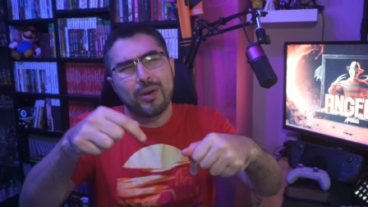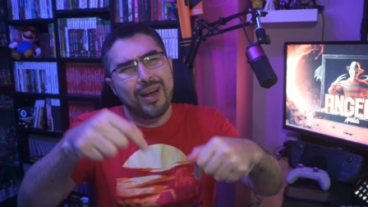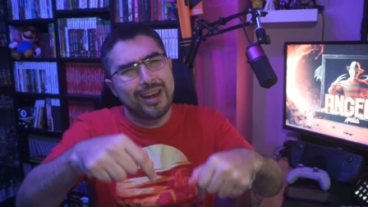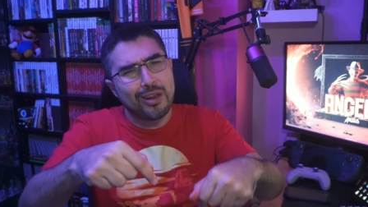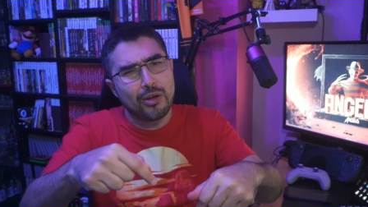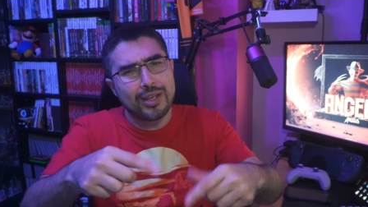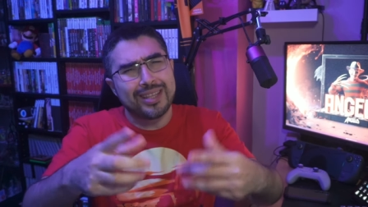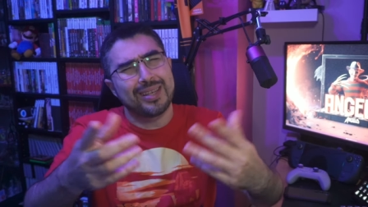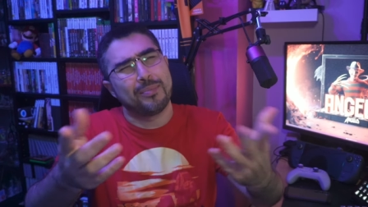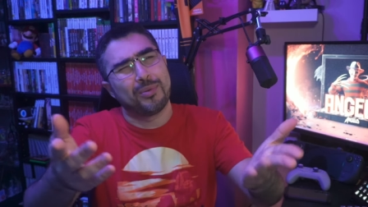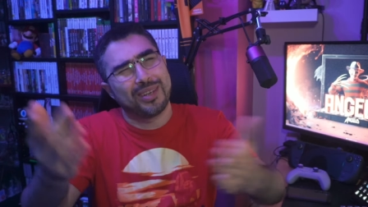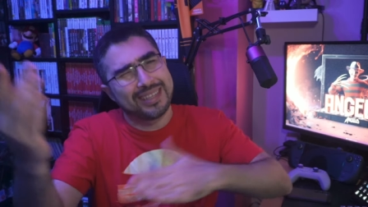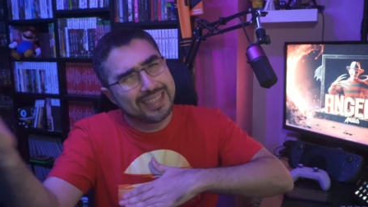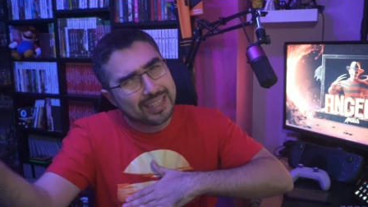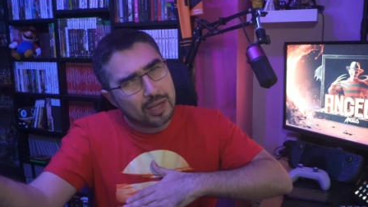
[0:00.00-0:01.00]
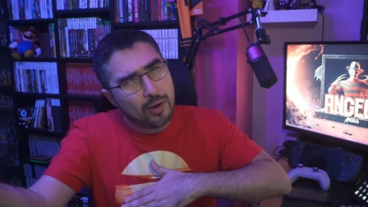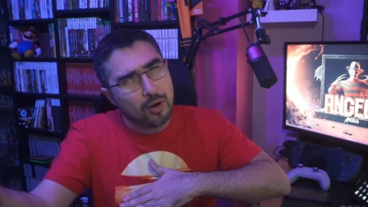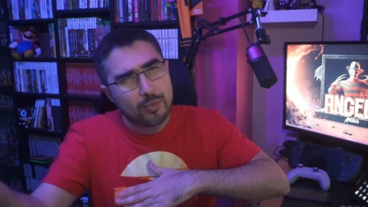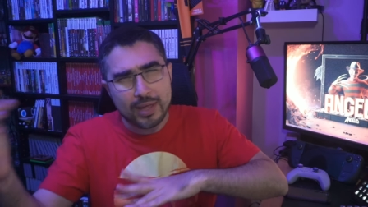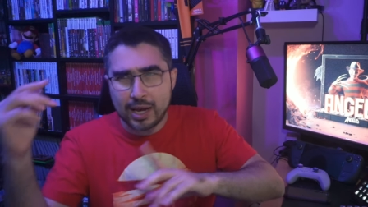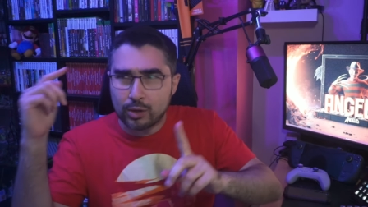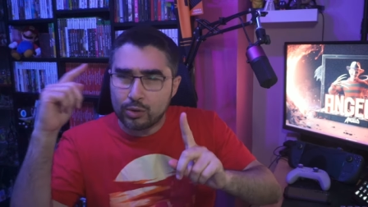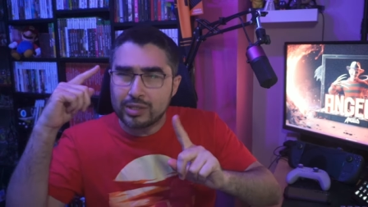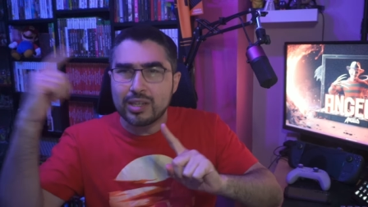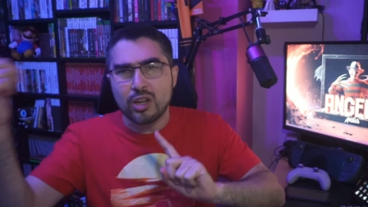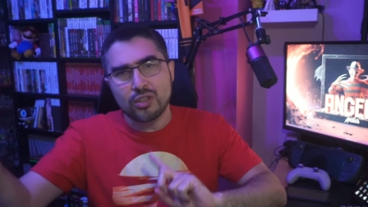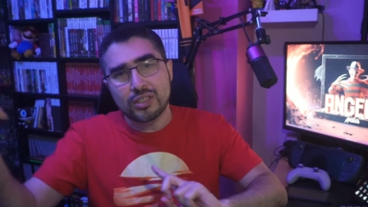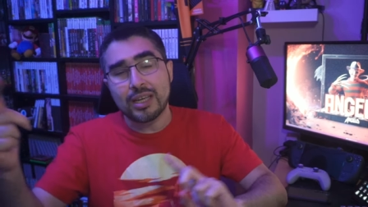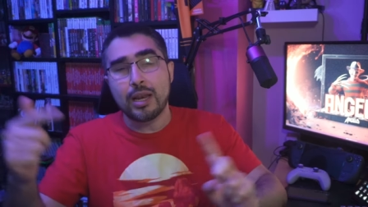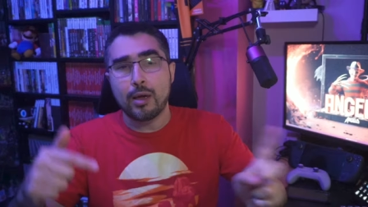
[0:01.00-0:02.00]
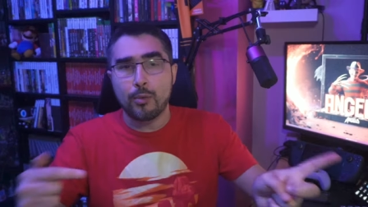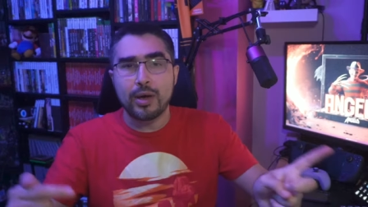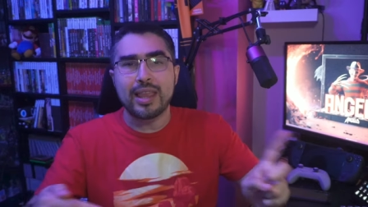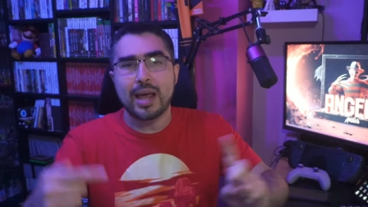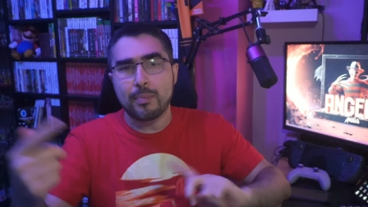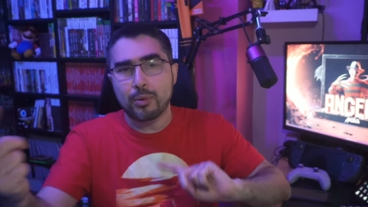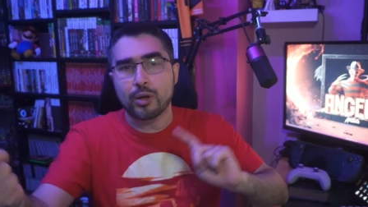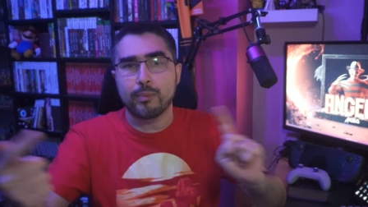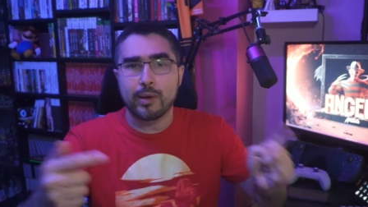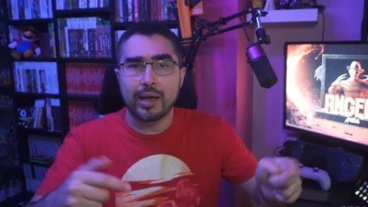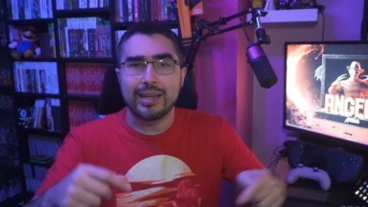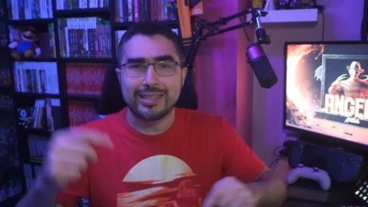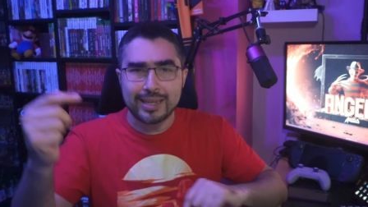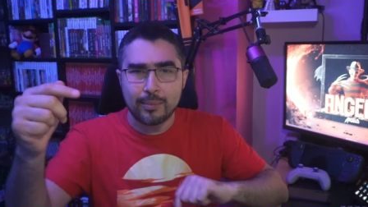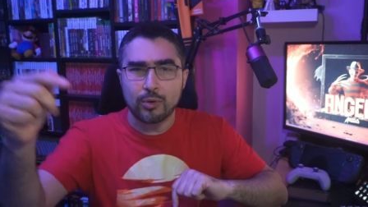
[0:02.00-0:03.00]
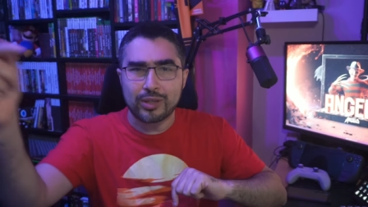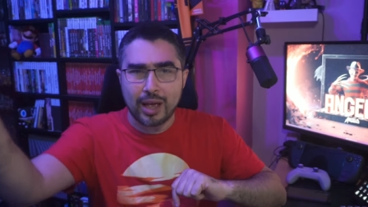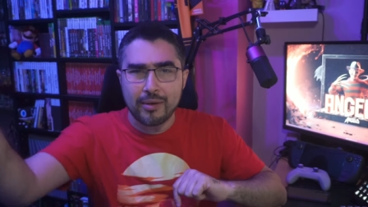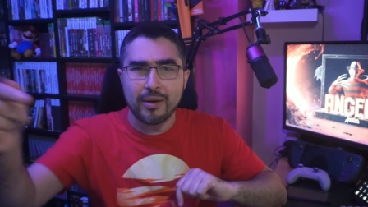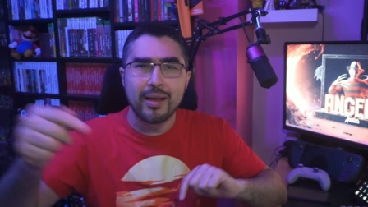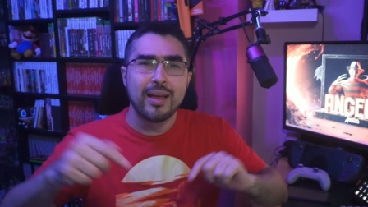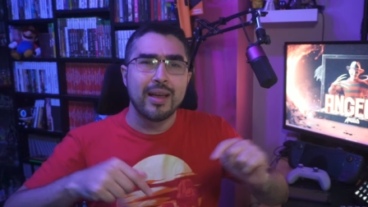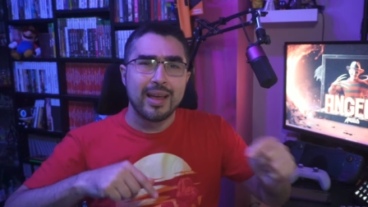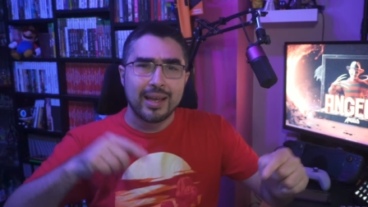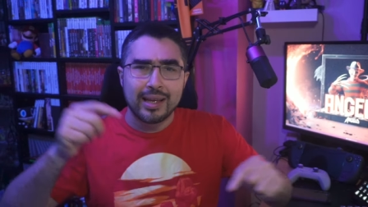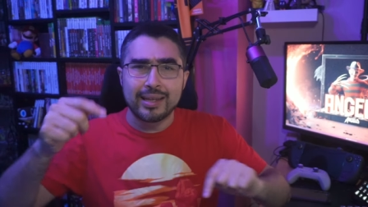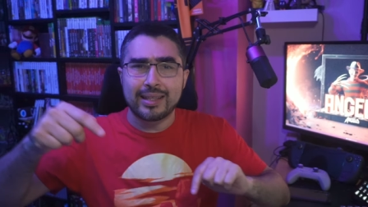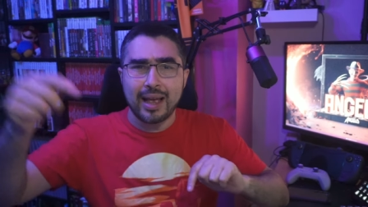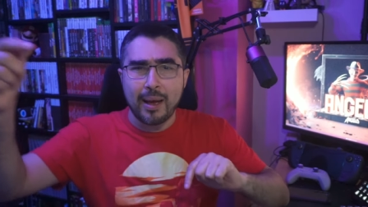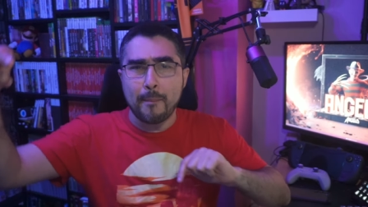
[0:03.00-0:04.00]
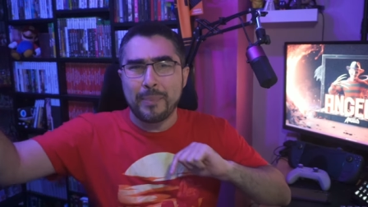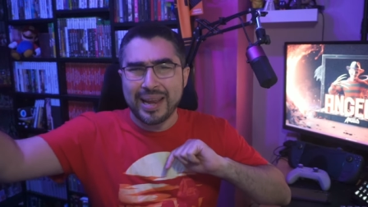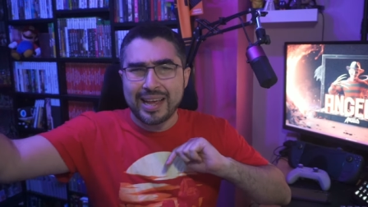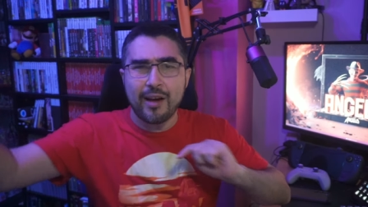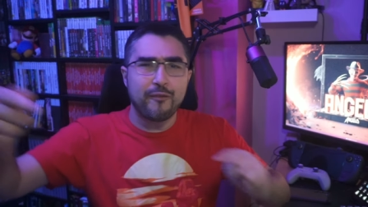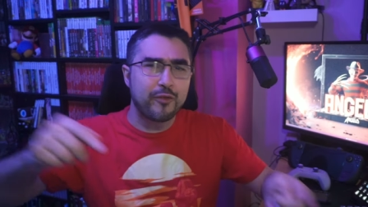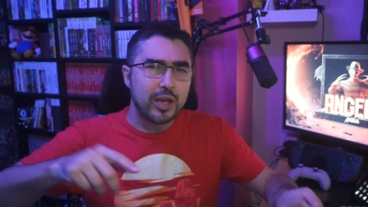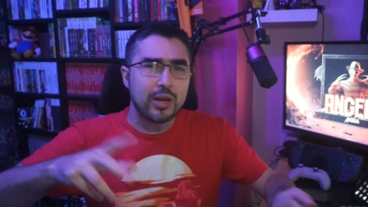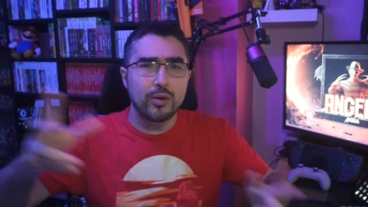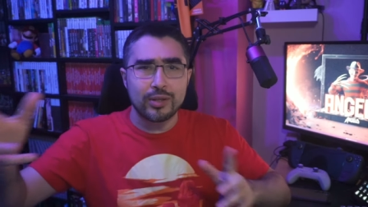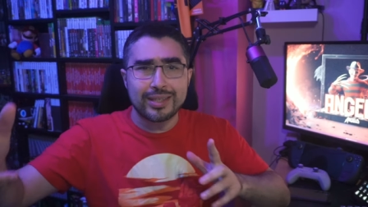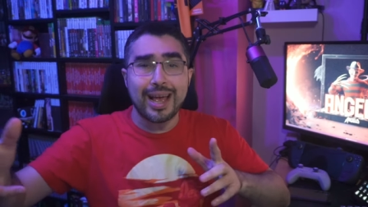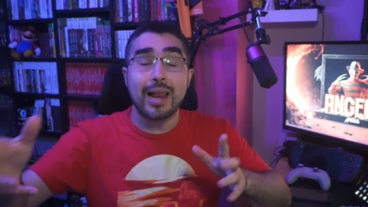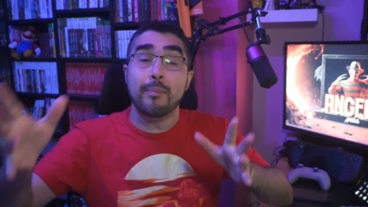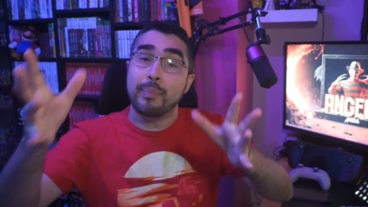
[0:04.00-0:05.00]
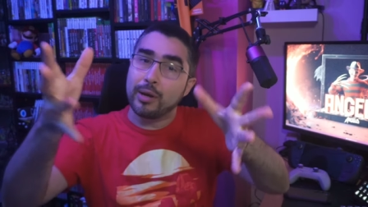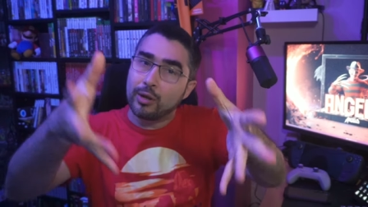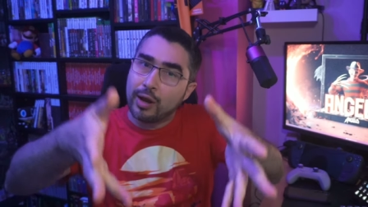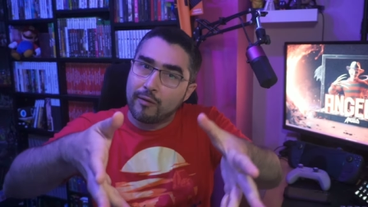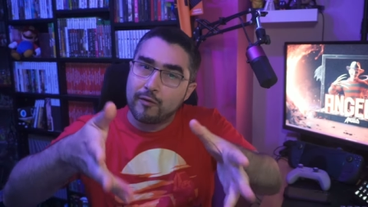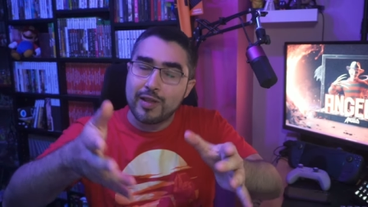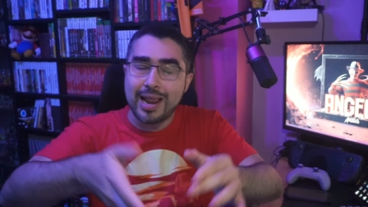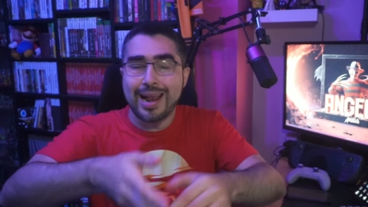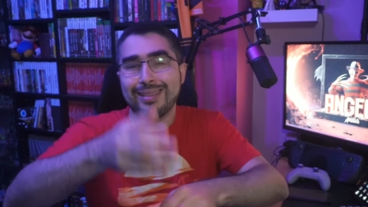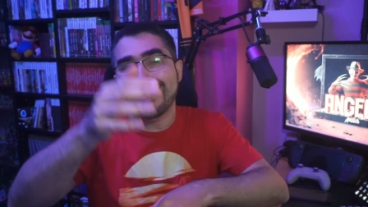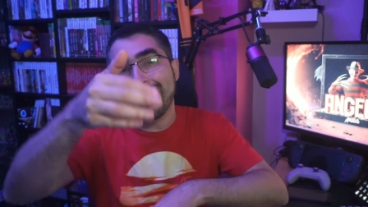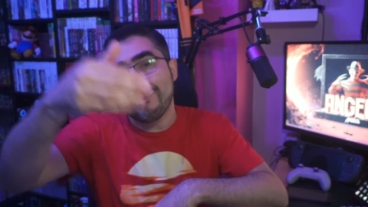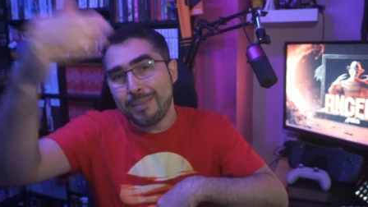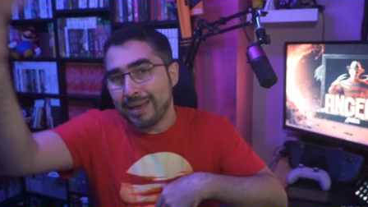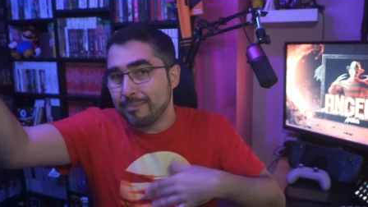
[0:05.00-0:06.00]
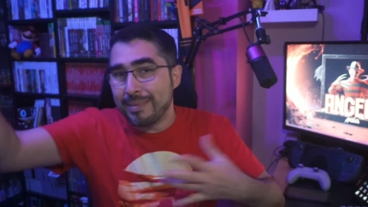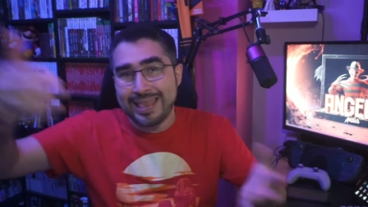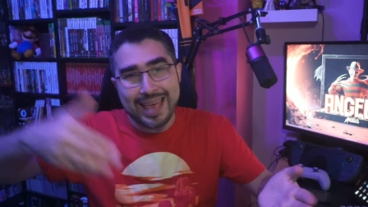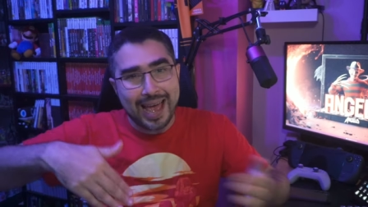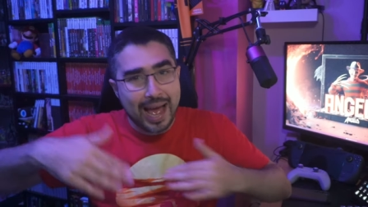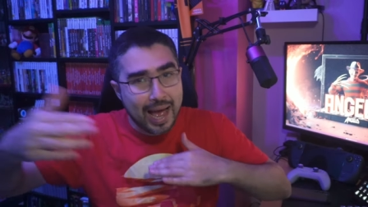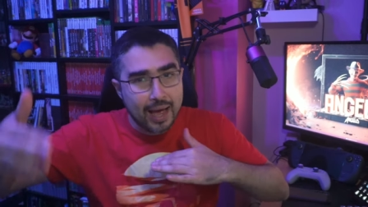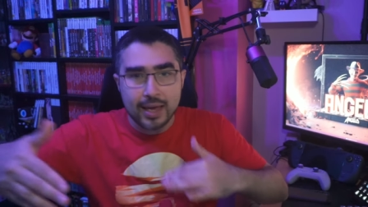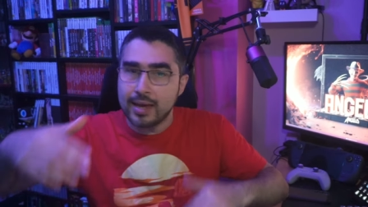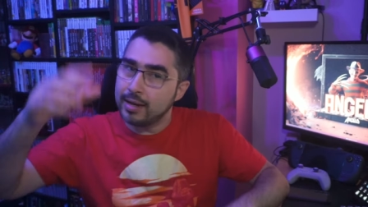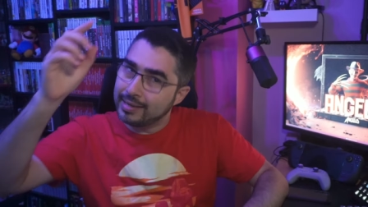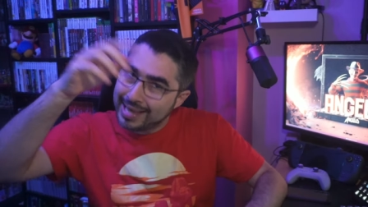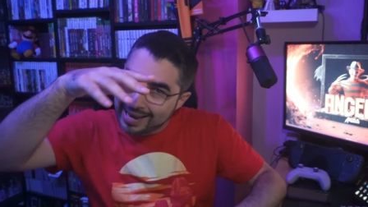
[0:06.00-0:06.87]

Pero hazlo ahorita porque se te va a olvidar. Dice, no, sí, le voy a dar porque el chamo está, explica fino y tal. Pero al final me, me dejas ahí.